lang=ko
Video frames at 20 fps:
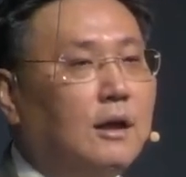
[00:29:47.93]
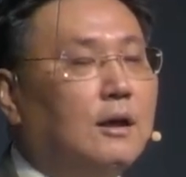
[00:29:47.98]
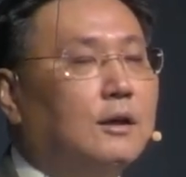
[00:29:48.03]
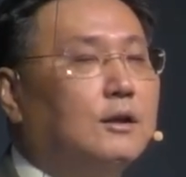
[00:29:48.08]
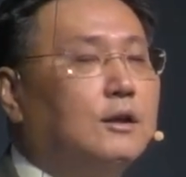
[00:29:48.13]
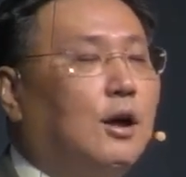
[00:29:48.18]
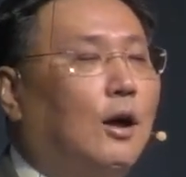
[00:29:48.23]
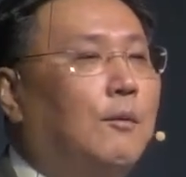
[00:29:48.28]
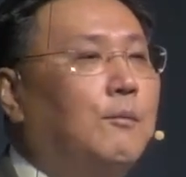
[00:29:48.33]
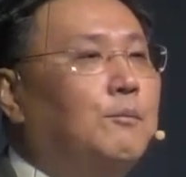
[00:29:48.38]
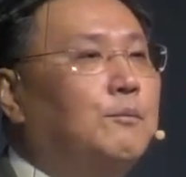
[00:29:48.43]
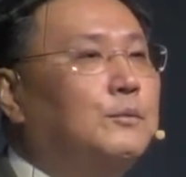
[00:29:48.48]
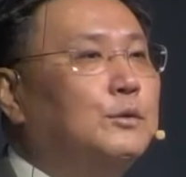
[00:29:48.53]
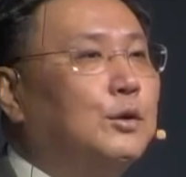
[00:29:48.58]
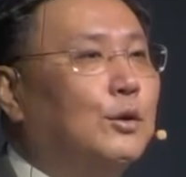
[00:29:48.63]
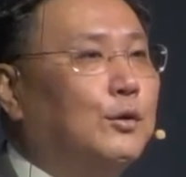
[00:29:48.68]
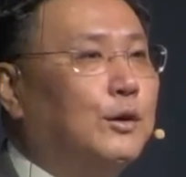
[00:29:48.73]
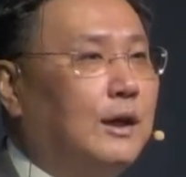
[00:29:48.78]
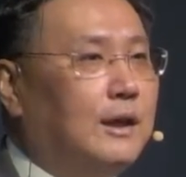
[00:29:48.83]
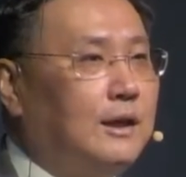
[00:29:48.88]

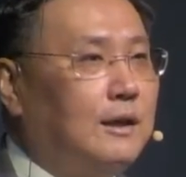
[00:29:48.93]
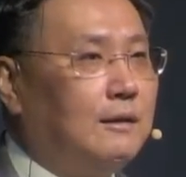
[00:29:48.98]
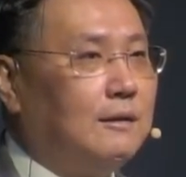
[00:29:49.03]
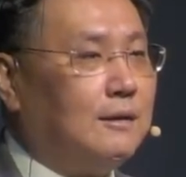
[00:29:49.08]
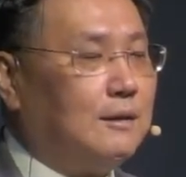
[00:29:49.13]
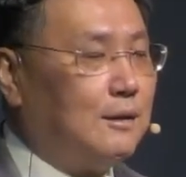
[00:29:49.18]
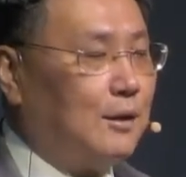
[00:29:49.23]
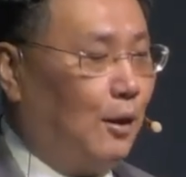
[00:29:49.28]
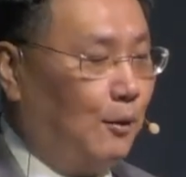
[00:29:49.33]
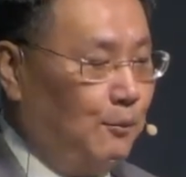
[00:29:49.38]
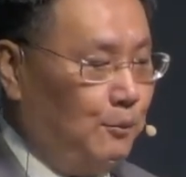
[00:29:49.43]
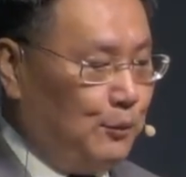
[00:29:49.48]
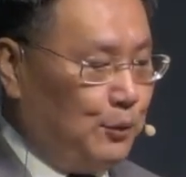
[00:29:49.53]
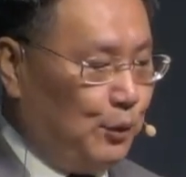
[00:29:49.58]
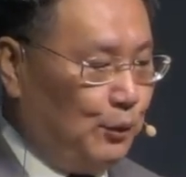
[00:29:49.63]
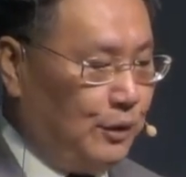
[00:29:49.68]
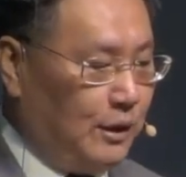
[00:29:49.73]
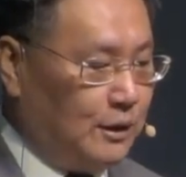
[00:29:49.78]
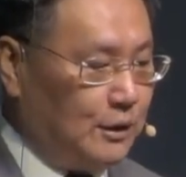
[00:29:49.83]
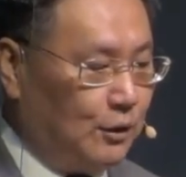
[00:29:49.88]
겸손의
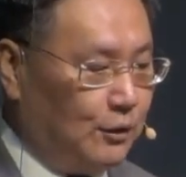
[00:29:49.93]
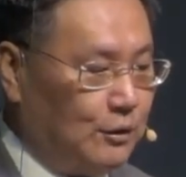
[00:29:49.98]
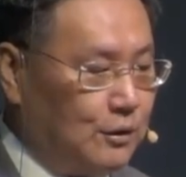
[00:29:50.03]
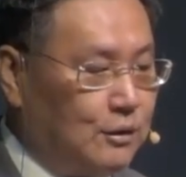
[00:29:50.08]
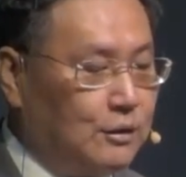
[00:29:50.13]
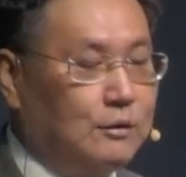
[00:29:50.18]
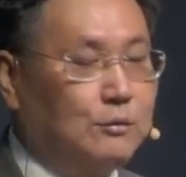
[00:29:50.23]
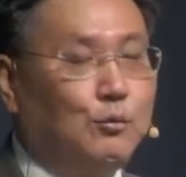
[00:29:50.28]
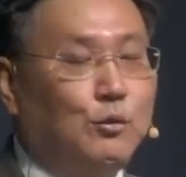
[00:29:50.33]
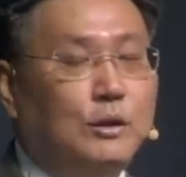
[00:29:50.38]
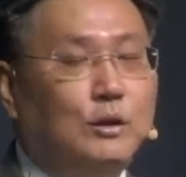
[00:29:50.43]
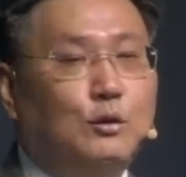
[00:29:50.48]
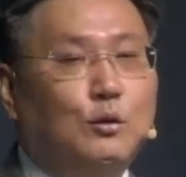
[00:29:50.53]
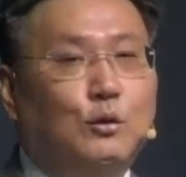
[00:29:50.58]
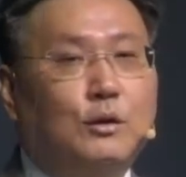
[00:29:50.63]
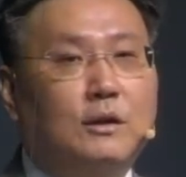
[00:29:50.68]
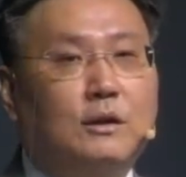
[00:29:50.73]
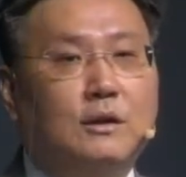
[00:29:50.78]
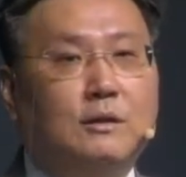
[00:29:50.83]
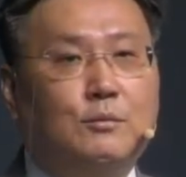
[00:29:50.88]
겸손의 셔츠
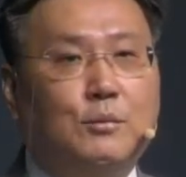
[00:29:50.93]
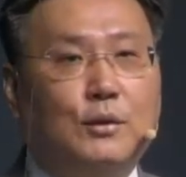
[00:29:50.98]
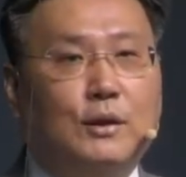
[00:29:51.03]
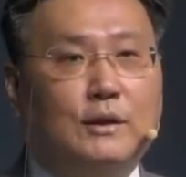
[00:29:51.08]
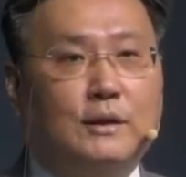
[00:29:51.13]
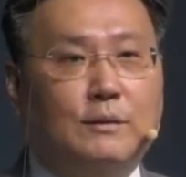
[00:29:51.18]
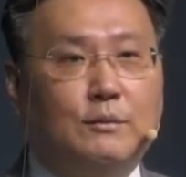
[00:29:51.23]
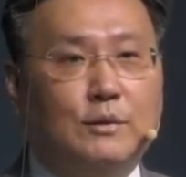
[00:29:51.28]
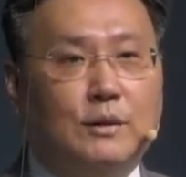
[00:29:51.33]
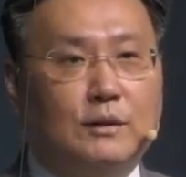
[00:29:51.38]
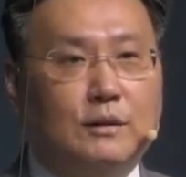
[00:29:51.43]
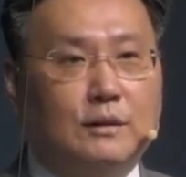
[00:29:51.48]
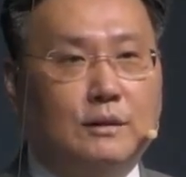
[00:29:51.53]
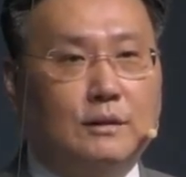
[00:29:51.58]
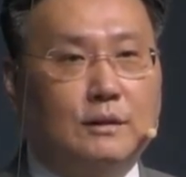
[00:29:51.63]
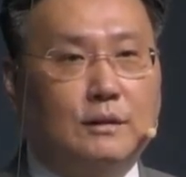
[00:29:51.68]
윗도리를 입어야 됩니다.